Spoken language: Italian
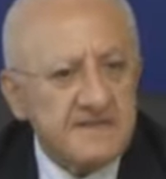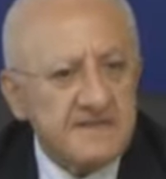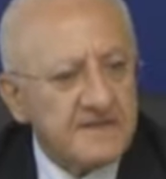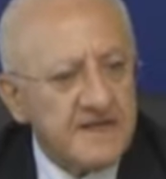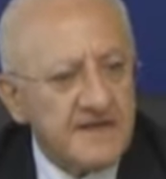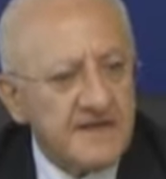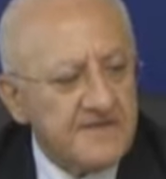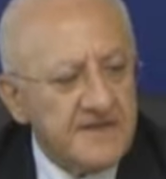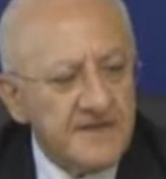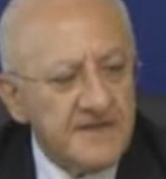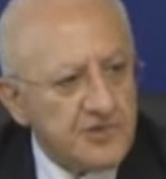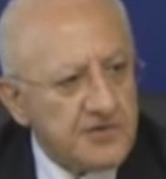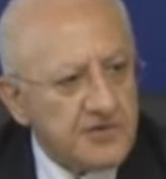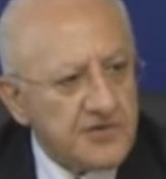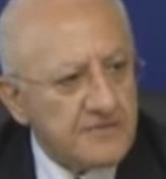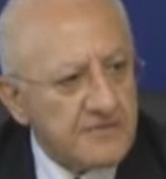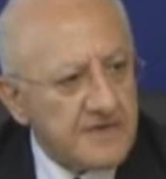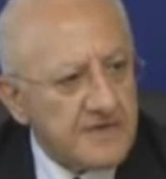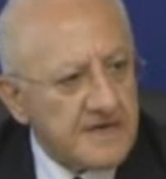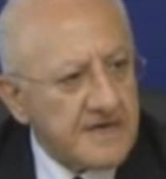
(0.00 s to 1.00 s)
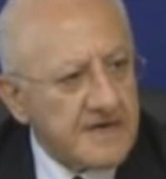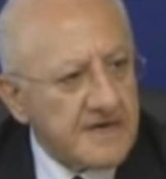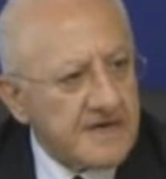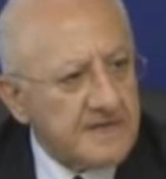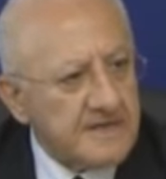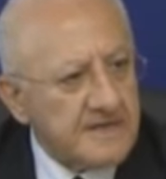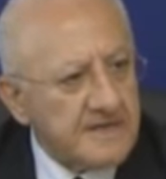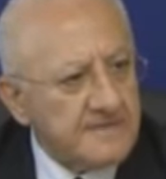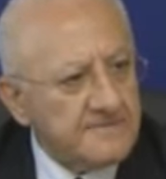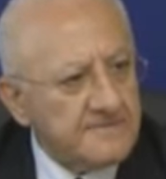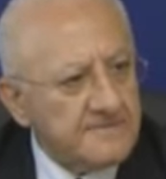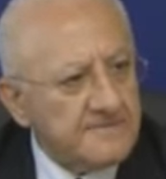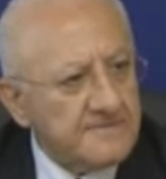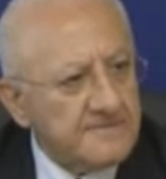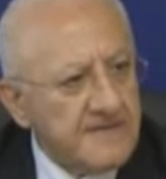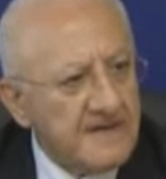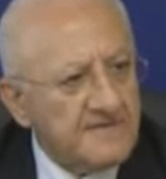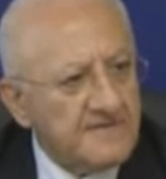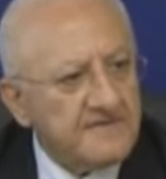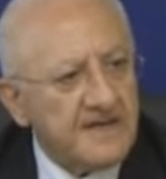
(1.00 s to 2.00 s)
che vince una gara
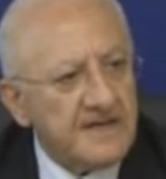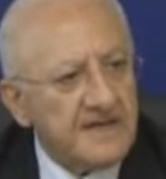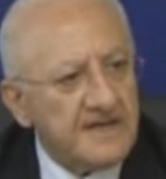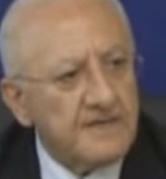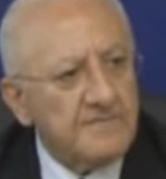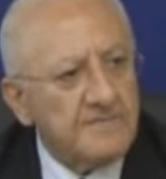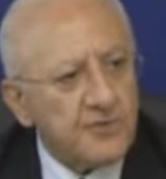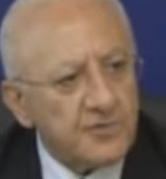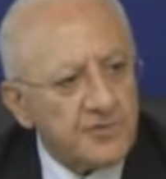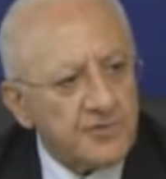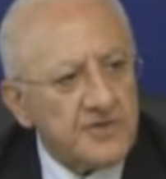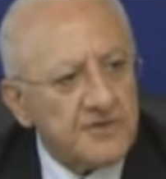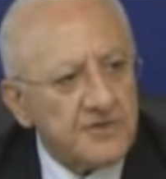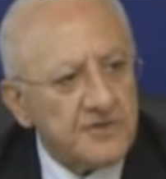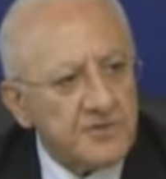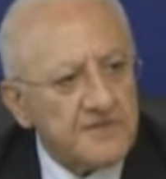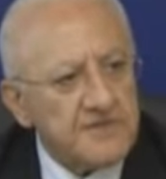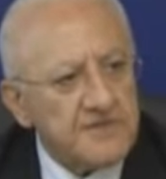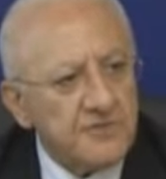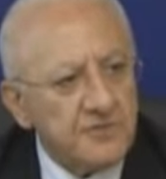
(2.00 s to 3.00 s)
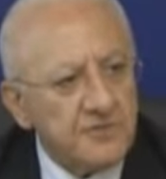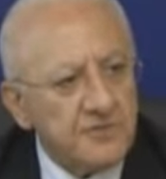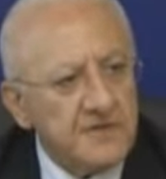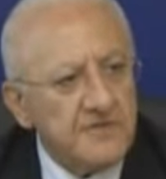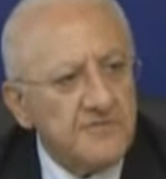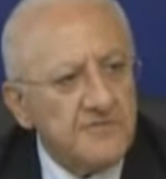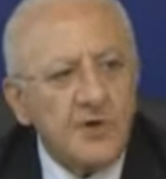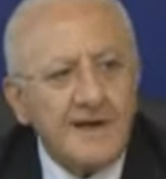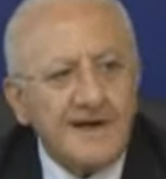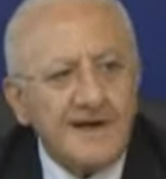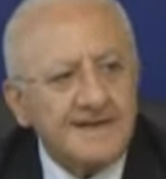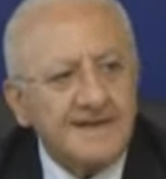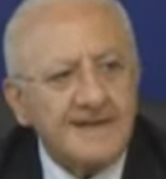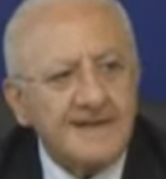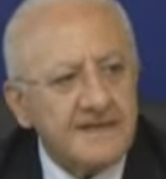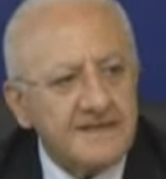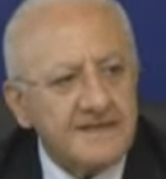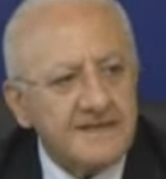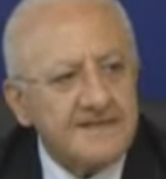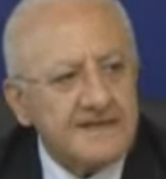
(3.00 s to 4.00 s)
a fare il progetto esecutivo e a
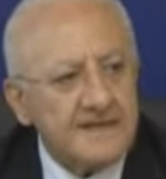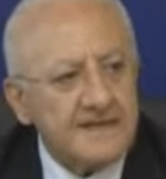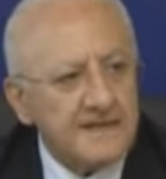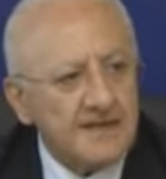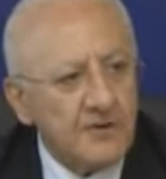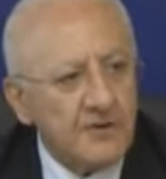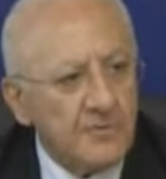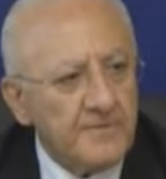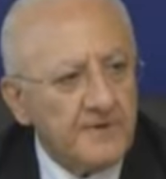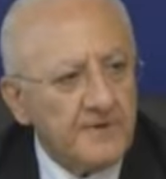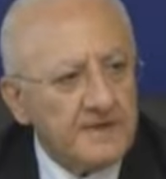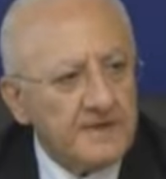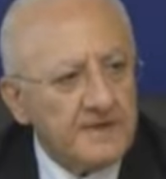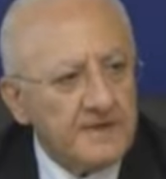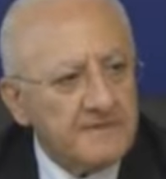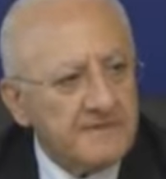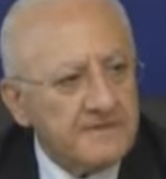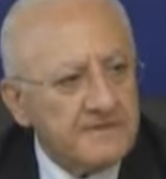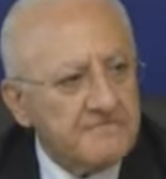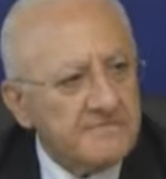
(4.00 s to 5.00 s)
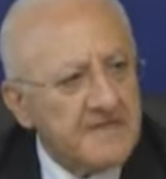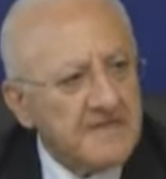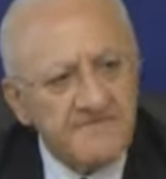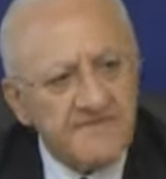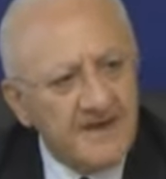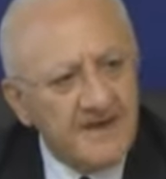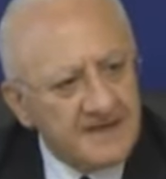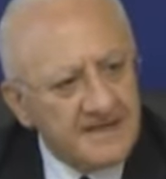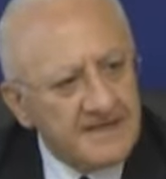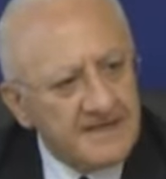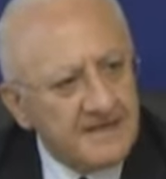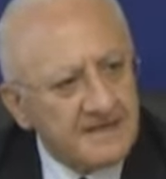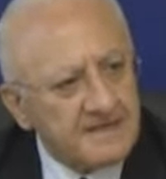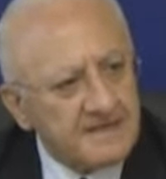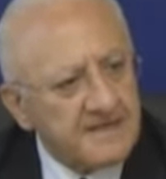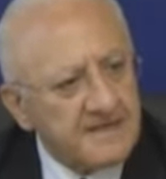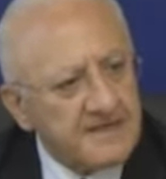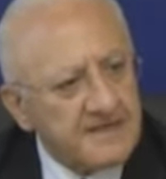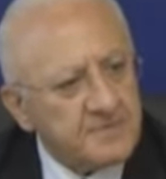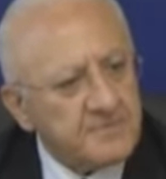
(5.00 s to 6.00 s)
realizzare l'opera e vari
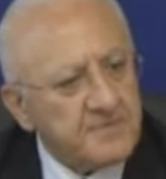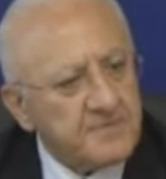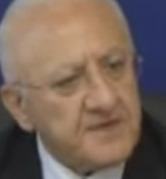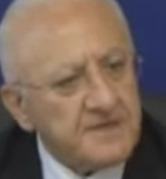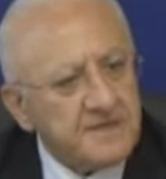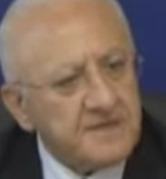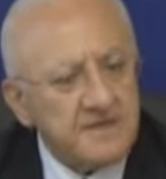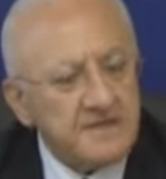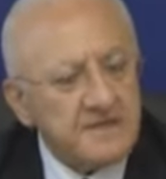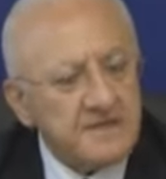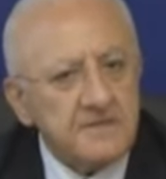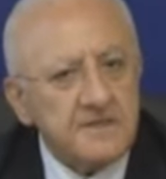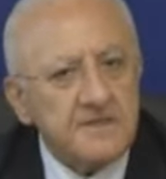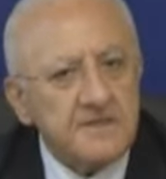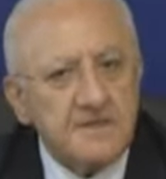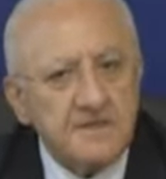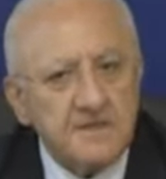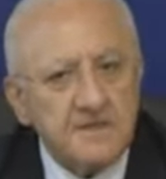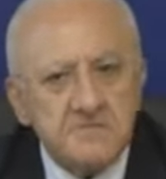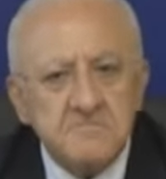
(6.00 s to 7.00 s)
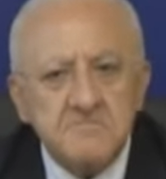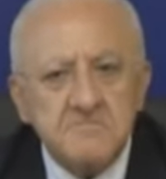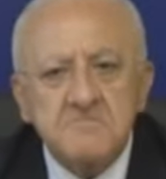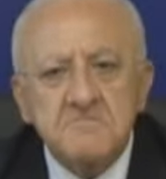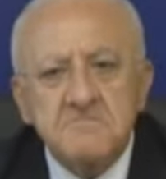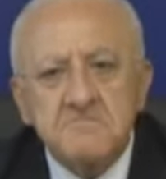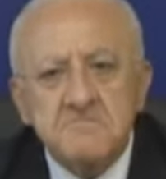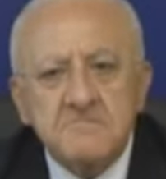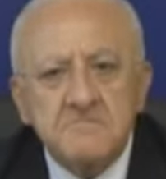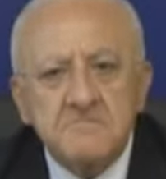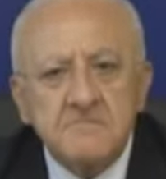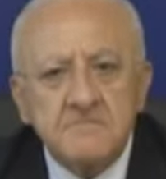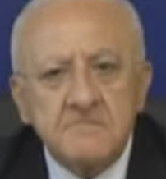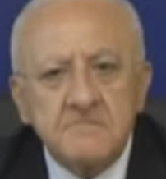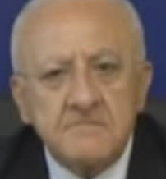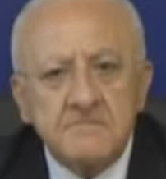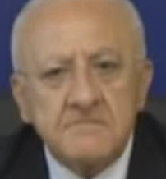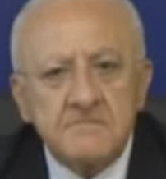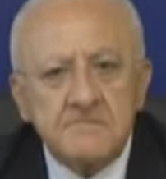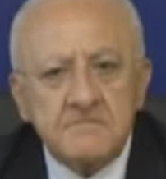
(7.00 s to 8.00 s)
altri aspetti. Quindi
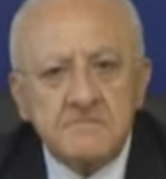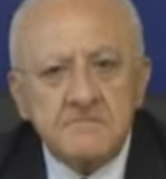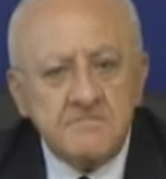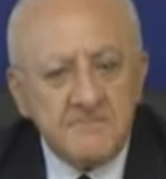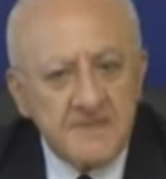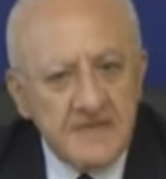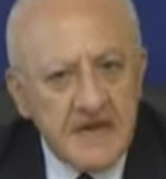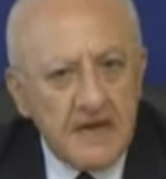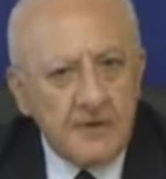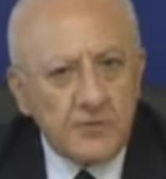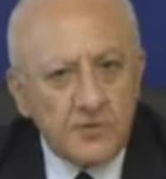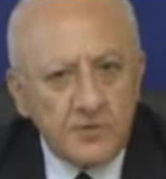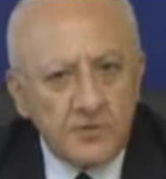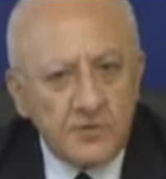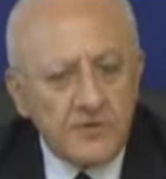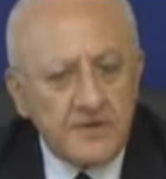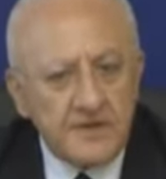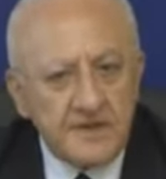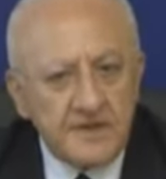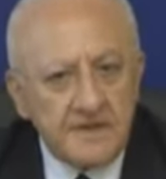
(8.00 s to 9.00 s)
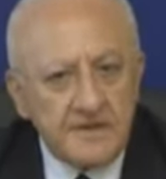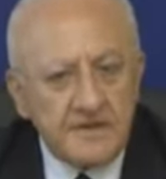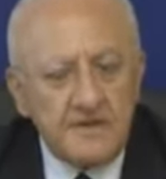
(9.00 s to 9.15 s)
mi auguro che